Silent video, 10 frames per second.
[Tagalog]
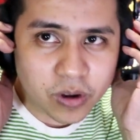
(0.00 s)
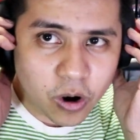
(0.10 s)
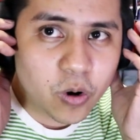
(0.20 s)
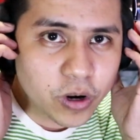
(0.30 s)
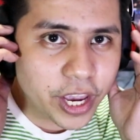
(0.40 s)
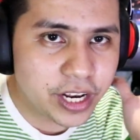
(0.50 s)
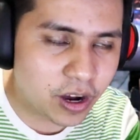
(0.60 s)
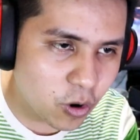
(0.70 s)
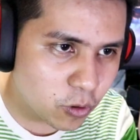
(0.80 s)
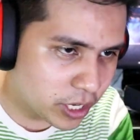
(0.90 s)
okay
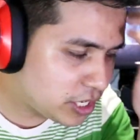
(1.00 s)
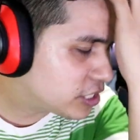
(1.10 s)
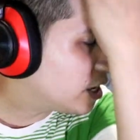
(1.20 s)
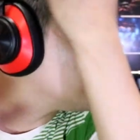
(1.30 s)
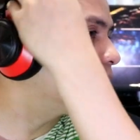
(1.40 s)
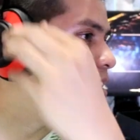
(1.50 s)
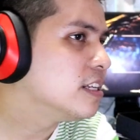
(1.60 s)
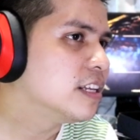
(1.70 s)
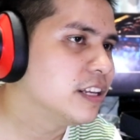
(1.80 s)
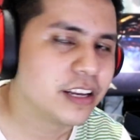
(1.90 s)
na okay siya.
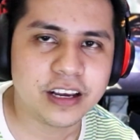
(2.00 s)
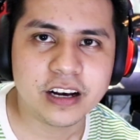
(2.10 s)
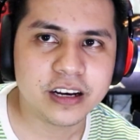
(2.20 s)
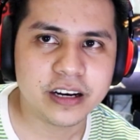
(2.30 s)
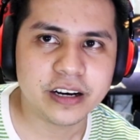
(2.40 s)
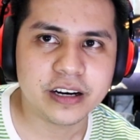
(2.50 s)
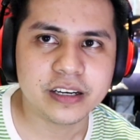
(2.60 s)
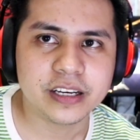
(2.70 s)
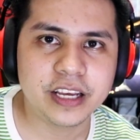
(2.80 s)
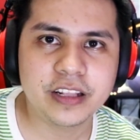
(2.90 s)
Uh,
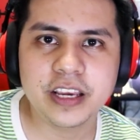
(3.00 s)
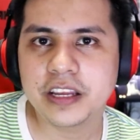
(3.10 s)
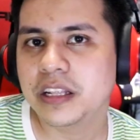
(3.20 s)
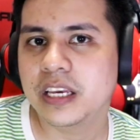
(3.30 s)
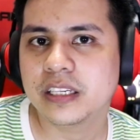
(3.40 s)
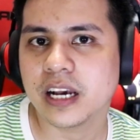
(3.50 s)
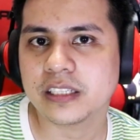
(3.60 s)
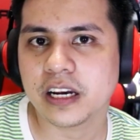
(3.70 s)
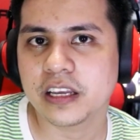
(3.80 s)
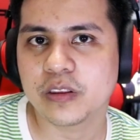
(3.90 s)
ah, hindi hindi
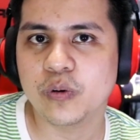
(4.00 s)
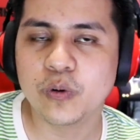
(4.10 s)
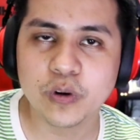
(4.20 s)
sasakit yung